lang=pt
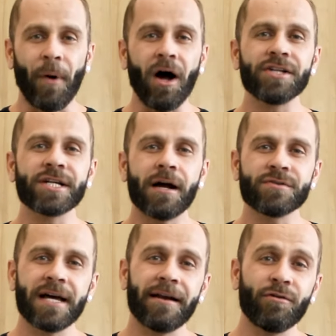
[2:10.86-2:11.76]
pode
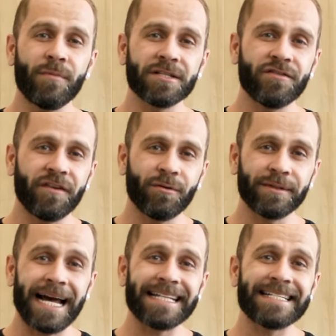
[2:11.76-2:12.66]
causar algumas algumas
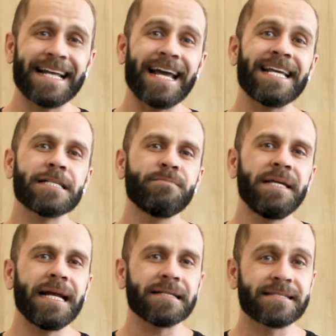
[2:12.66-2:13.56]
dificuldades na
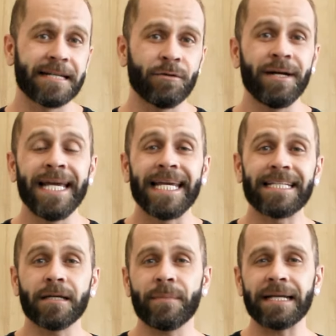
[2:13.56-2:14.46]
respiração
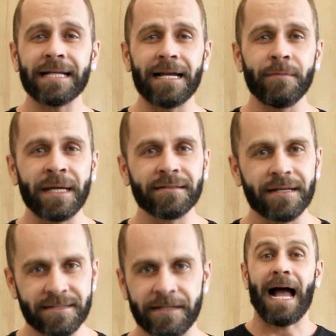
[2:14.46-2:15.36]
e também na
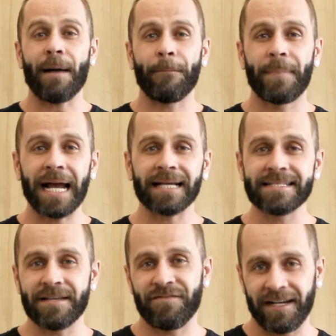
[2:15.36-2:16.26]
alimentação. A
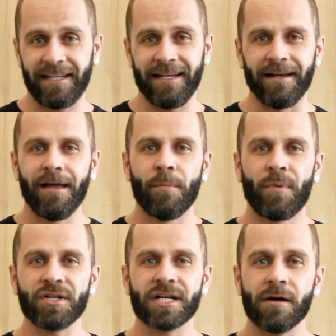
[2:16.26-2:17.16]
braquicefalia
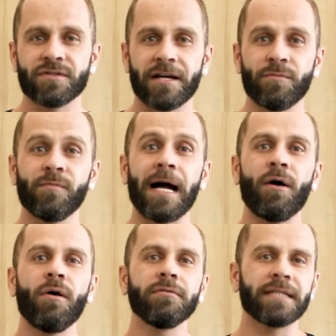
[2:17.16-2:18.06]
pode causar
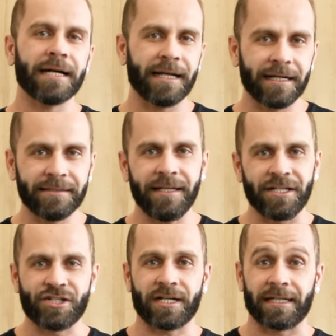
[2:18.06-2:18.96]
uma outra
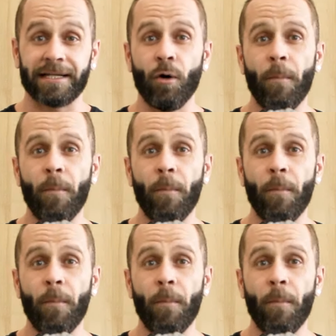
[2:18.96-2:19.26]
característica, que é